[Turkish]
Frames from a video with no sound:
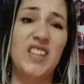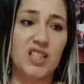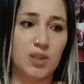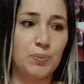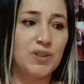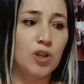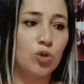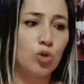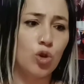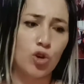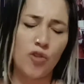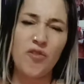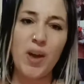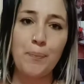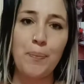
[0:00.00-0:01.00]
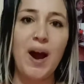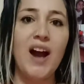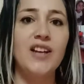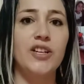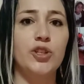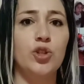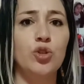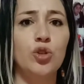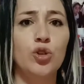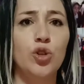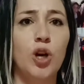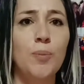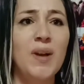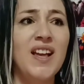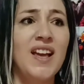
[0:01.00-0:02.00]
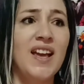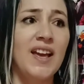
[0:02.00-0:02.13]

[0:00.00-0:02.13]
tespit ediyorum ve paylaşıyorum.